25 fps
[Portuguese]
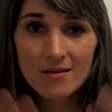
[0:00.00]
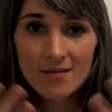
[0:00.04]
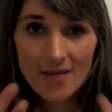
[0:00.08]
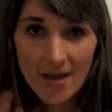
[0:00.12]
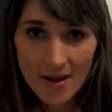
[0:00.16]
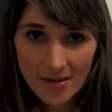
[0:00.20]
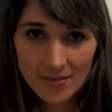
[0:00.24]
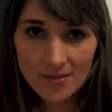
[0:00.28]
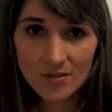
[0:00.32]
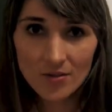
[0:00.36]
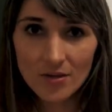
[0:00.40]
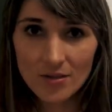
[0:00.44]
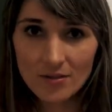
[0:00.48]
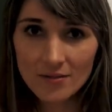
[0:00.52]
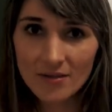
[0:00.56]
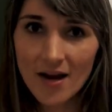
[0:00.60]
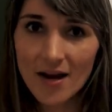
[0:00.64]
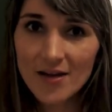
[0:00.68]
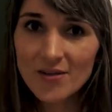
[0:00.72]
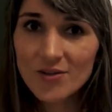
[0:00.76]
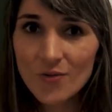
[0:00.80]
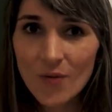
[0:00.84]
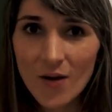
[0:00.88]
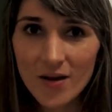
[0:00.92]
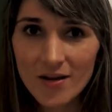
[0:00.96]
E é isso que
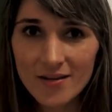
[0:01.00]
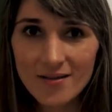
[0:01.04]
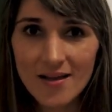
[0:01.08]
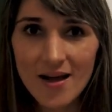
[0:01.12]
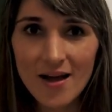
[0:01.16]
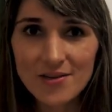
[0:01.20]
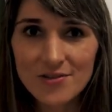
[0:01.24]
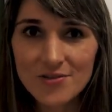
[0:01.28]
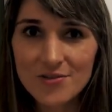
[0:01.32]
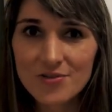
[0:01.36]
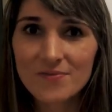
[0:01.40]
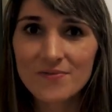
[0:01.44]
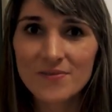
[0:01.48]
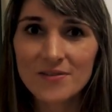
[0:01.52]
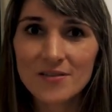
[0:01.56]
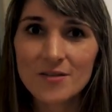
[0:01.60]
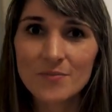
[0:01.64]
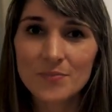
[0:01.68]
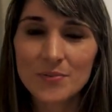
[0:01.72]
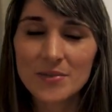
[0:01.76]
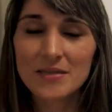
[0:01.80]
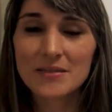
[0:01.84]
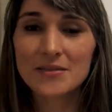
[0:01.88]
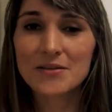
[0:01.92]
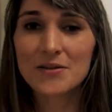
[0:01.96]
traz qualidade de
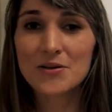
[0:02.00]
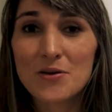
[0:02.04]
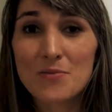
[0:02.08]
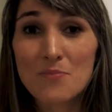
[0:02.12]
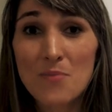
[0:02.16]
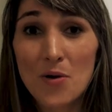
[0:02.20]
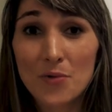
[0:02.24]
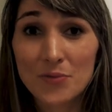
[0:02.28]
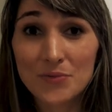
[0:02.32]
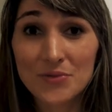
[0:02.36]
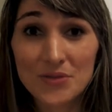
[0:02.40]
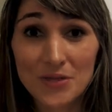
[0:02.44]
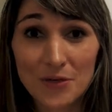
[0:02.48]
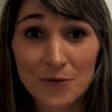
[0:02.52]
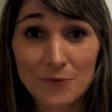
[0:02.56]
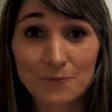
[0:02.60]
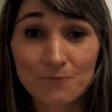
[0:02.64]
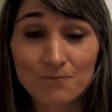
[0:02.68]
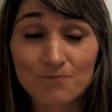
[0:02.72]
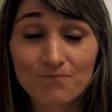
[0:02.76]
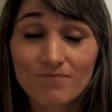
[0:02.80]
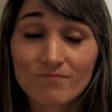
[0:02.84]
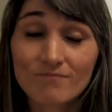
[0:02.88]
vida para animalzinho.